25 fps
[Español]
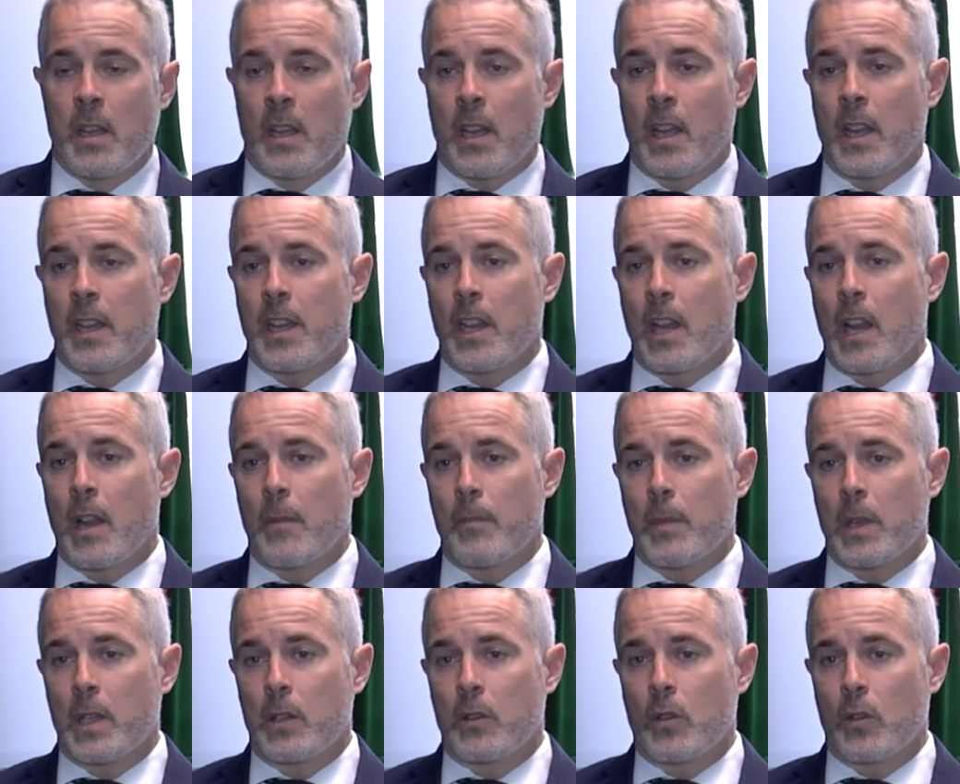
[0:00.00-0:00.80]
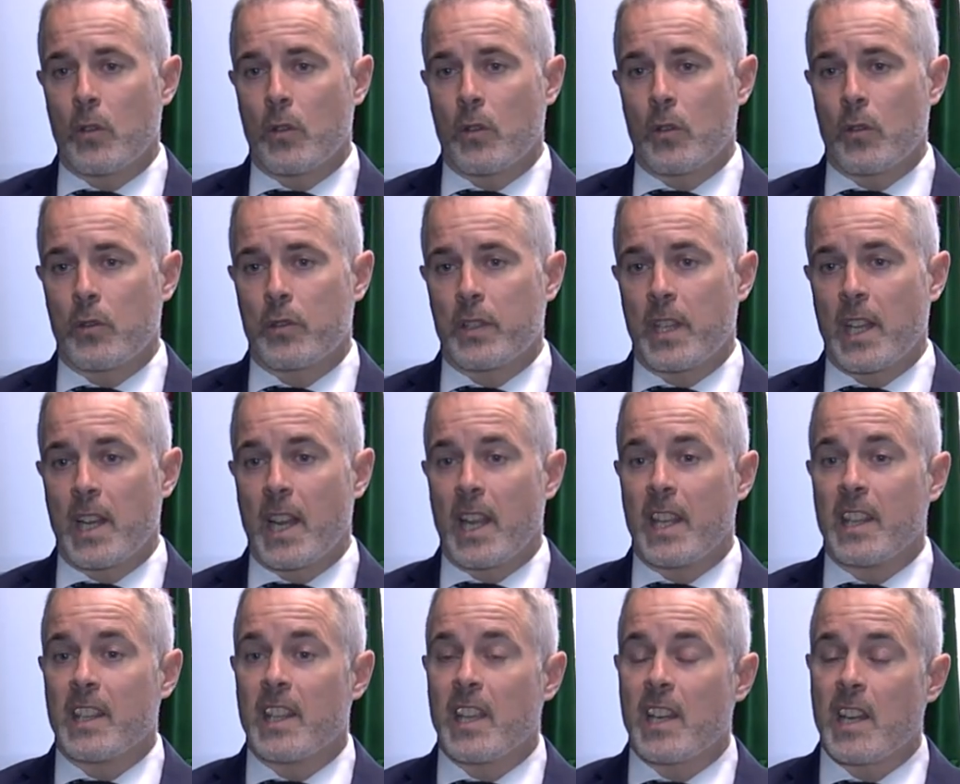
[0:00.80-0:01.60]
en el ámbito de la
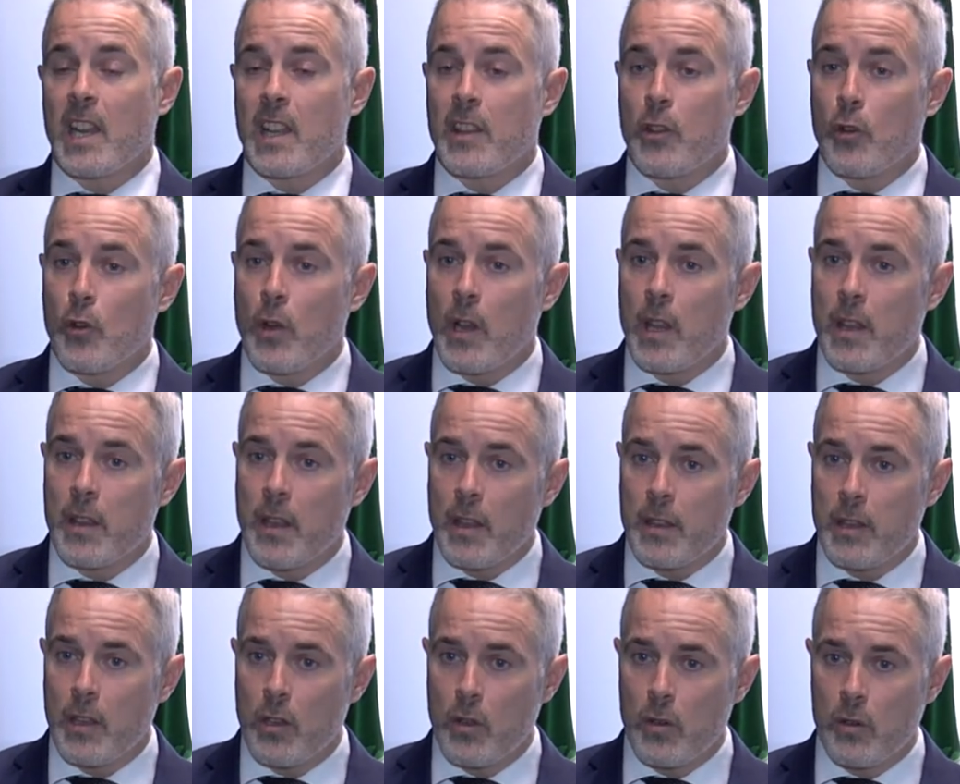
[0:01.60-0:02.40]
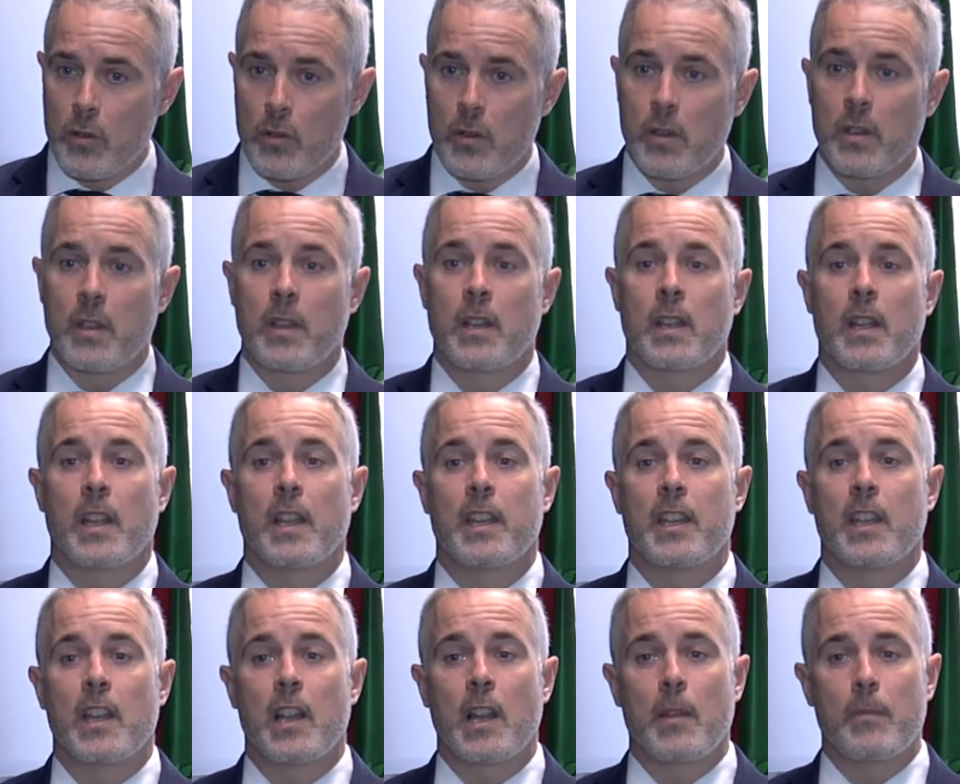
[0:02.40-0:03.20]
internacionalización,
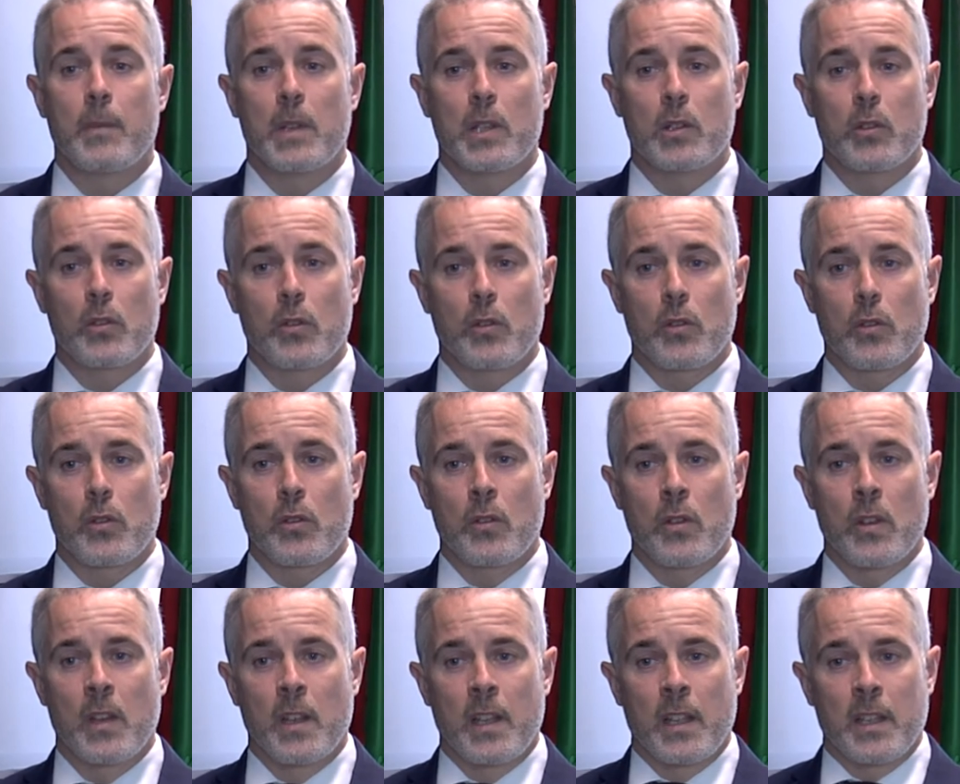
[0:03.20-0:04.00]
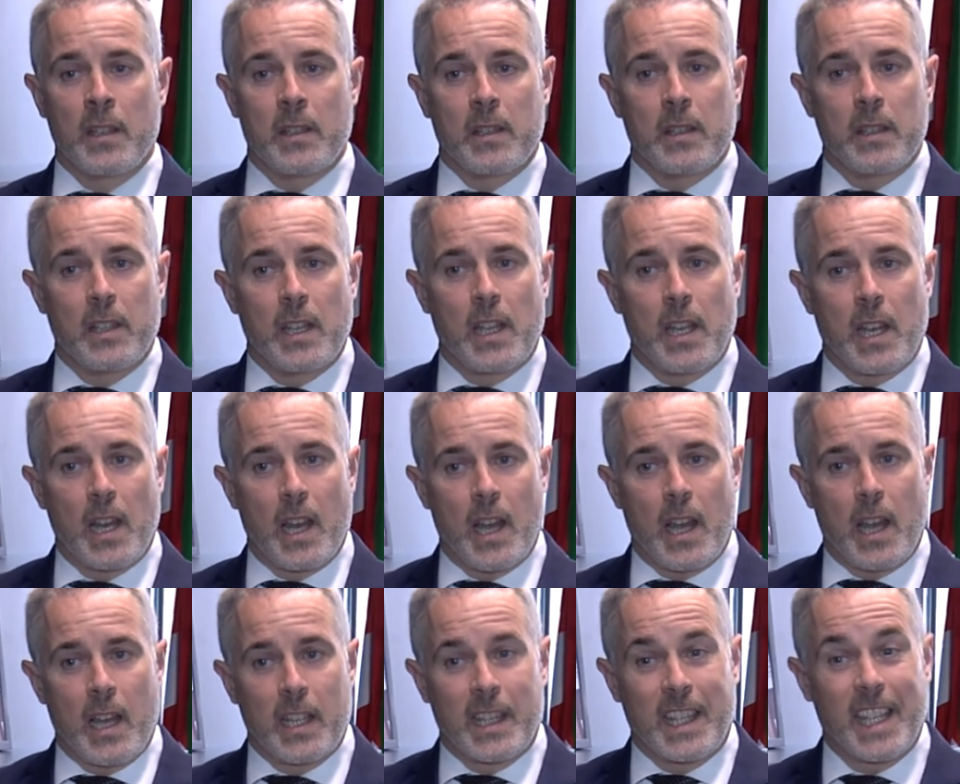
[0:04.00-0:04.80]
en el ámbito de
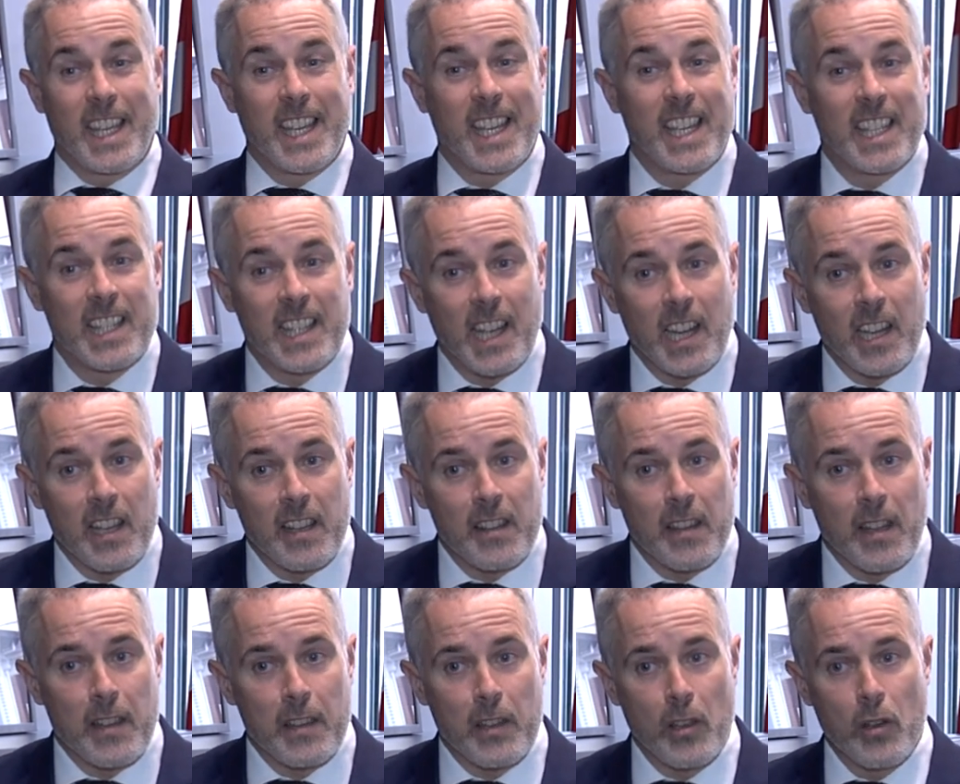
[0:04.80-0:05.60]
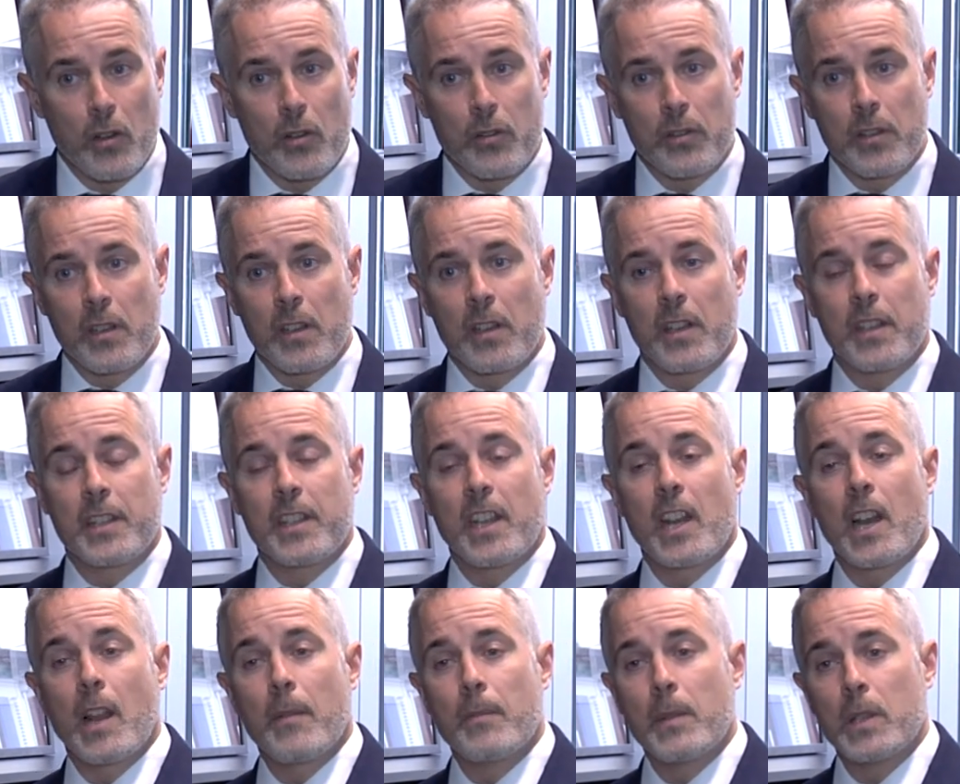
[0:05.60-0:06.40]
la digitalización, en
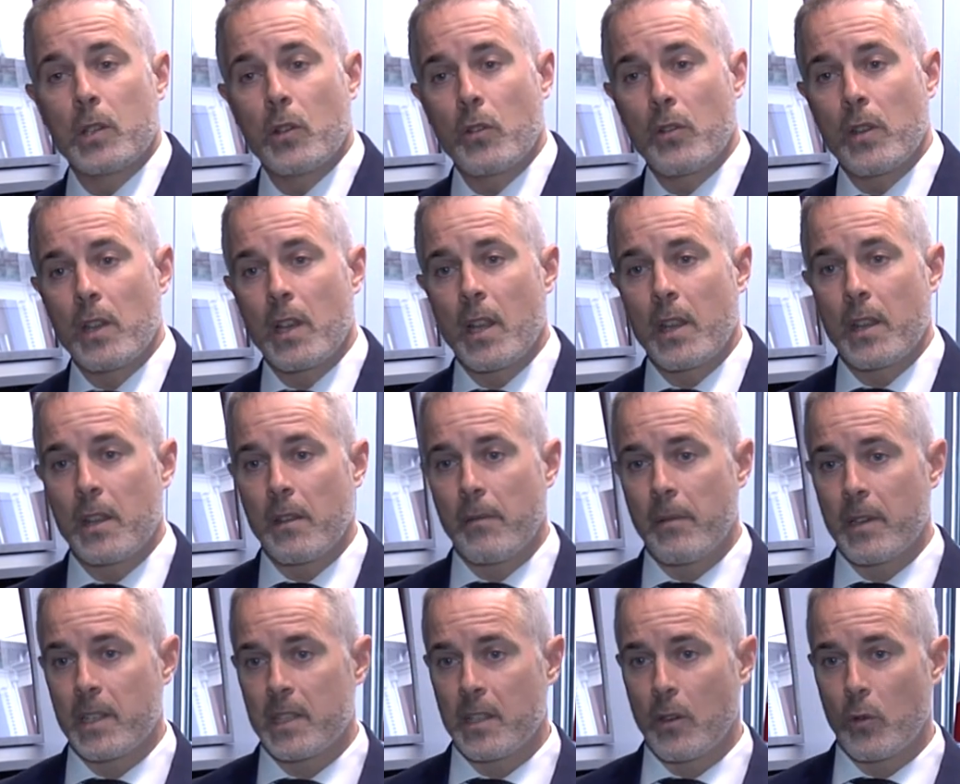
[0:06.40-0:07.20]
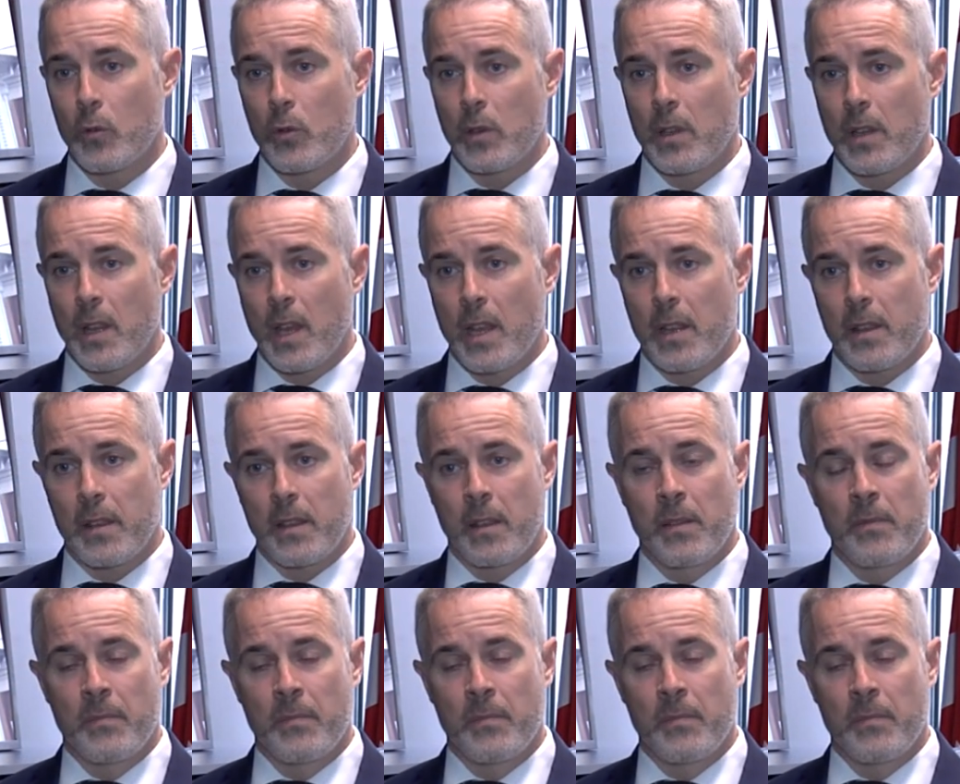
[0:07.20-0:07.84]
el ámbito de la ciberseguridad.